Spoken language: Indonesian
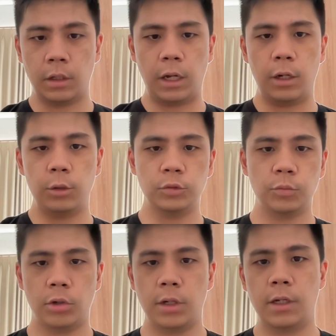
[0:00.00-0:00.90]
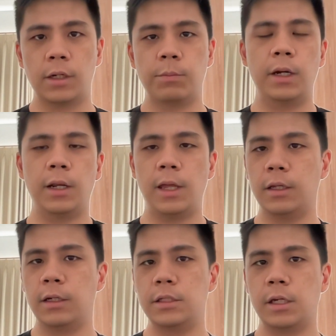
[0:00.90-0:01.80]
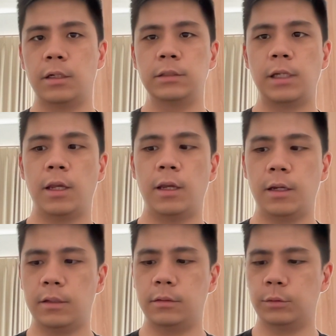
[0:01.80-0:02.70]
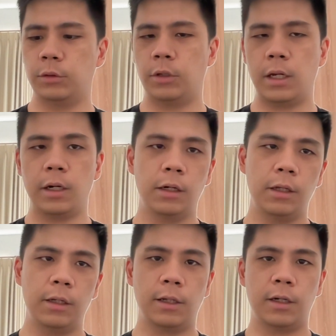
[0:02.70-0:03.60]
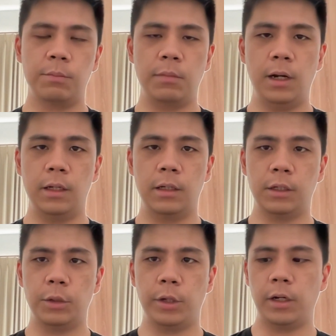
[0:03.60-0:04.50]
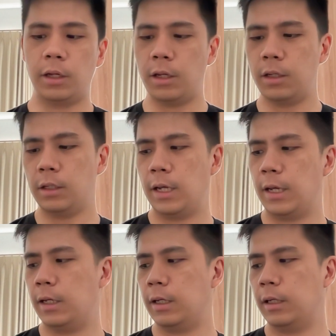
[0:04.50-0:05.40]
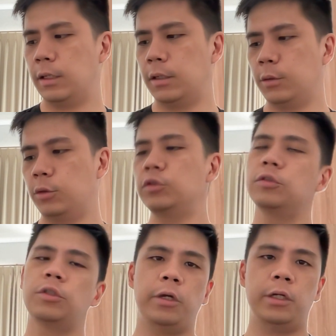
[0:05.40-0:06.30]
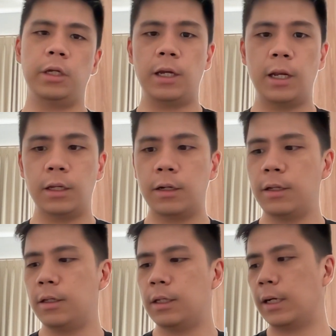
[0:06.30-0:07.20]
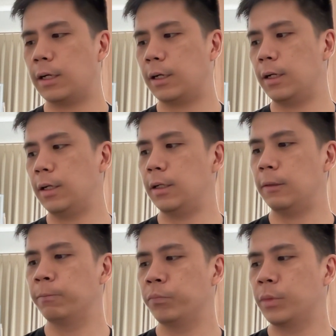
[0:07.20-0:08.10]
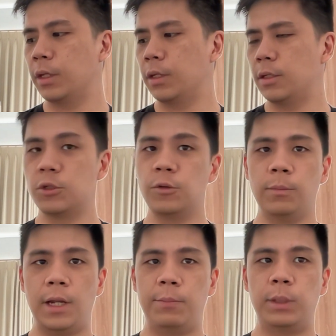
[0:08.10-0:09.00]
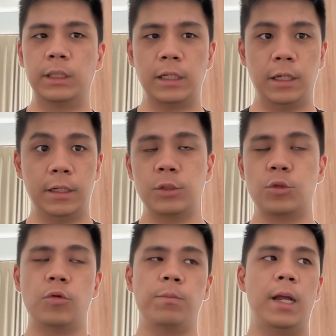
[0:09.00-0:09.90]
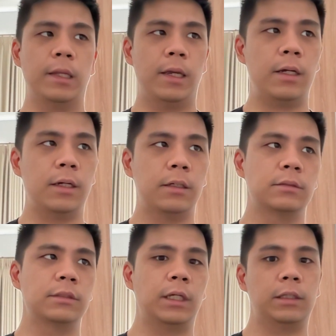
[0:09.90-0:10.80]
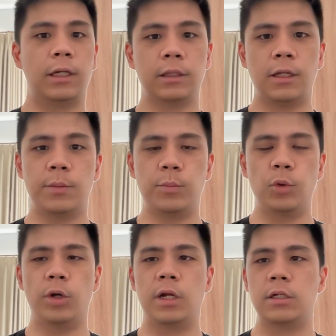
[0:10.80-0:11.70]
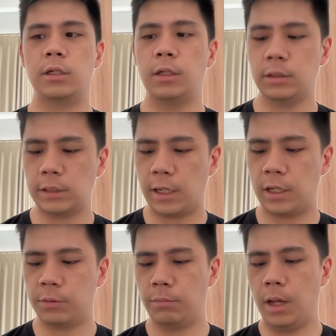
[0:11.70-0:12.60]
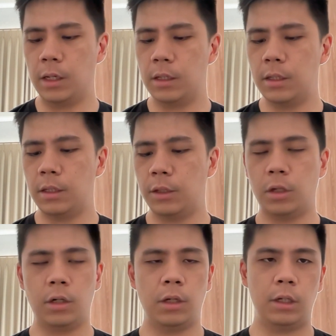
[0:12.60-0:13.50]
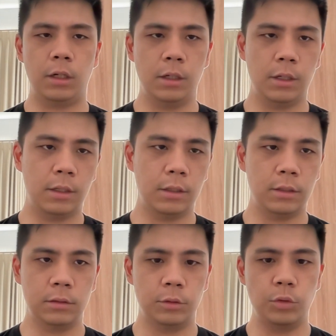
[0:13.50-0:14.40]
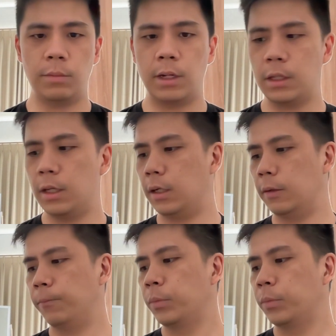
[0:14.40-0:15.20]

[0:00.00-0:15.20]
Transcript: Halo semua, kembali lagi di channel saya. Untuk hari ini kita kembali ke Q&A dan khusus Q&A kali ini karena jumlah pertanyaannya cukup banyak, sekitar 30-an, jadi saya akan bagi Q&A ini ke dua bagian.